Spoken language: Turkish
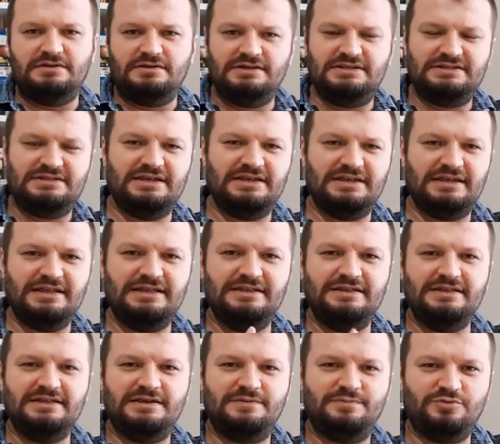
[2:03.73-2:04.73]
İşte
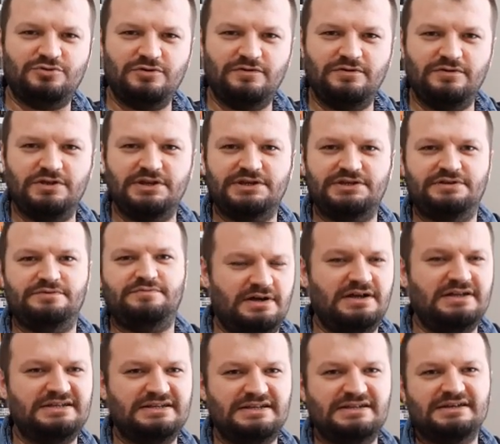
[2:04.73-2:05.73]
gelinlik provaları,
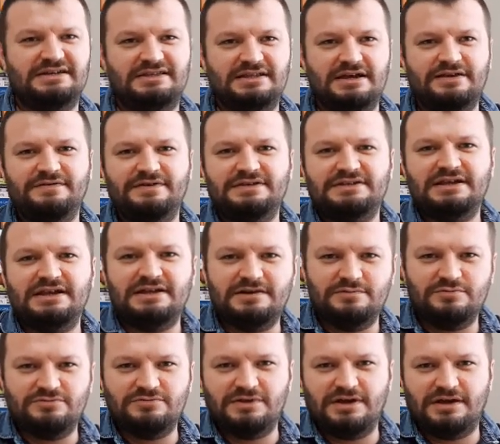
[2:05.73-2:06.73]
hazırlıklar vesaire
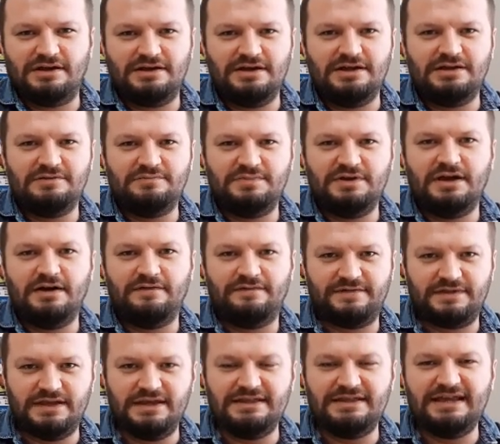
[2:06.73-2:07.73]
bunlarla hani bir
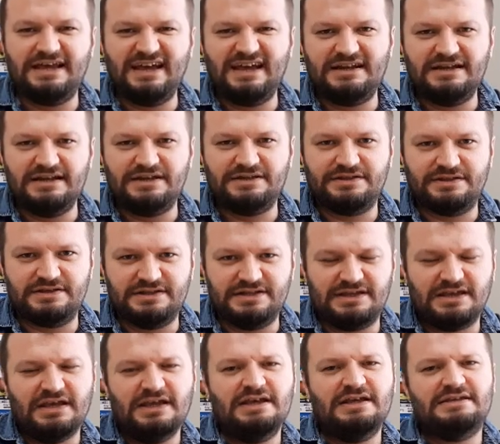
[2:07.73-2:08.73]
haftayı değerlendirdik.